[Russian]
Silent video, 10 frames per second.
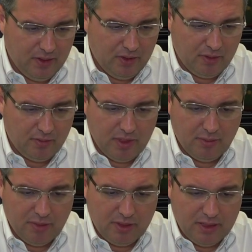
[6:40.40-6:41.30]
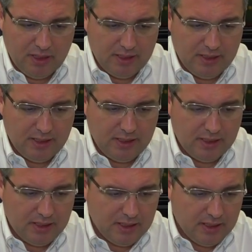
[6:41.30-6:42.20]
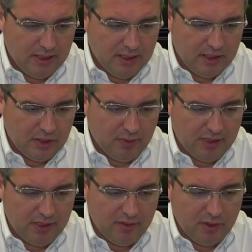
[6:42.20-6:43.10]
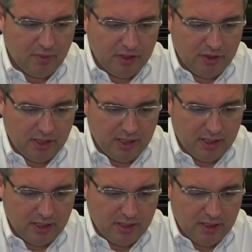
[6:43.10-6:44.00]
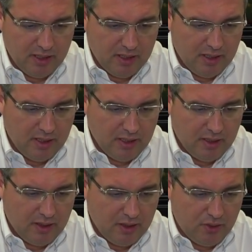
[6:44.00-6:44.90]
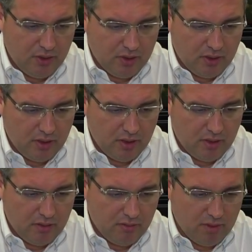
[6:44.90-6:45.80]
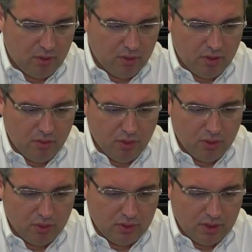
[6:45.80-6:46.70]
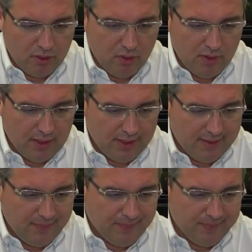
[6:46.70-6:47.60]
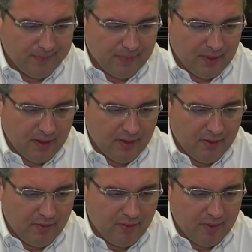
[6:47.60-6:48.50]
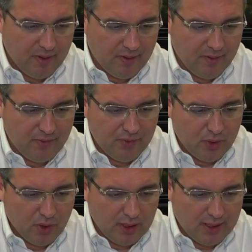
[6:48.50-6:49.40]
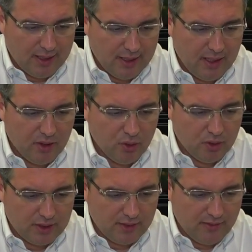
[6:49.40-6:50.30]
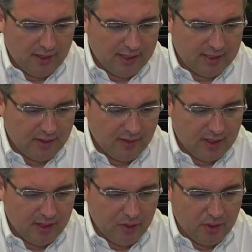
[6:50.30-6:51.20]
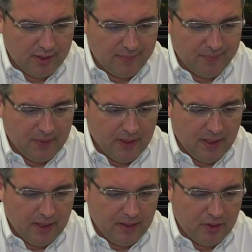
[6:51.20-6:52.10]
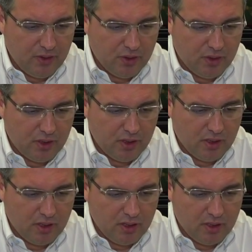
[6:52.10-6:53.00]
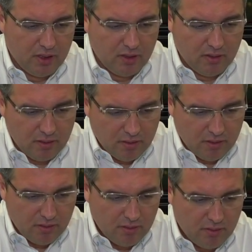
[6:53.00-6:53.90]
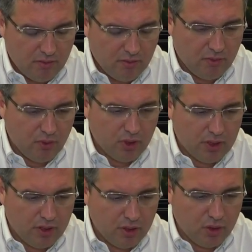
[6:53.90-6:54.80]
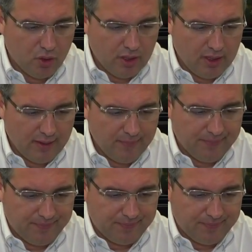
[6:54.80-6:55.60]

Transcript: Значит, мы оплатили 10 спортивных площадок, значит, э, которые будут установлены в э, селах Ильинуца Фалежского района, значит, э, в городе Дроке,